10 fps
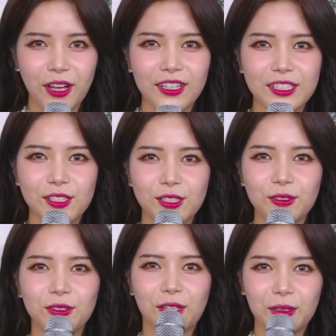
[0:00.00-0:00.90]

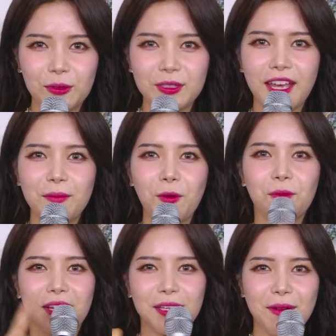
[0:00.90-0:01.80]
2019년도 새해 복
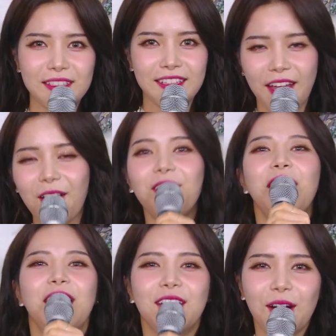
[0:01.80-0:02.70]
많이 받으세요.
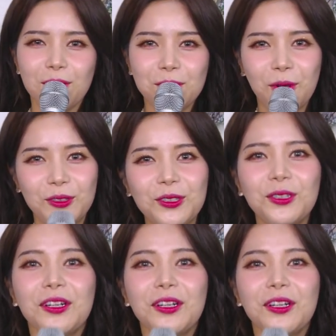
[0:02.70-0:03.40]
여러분 모두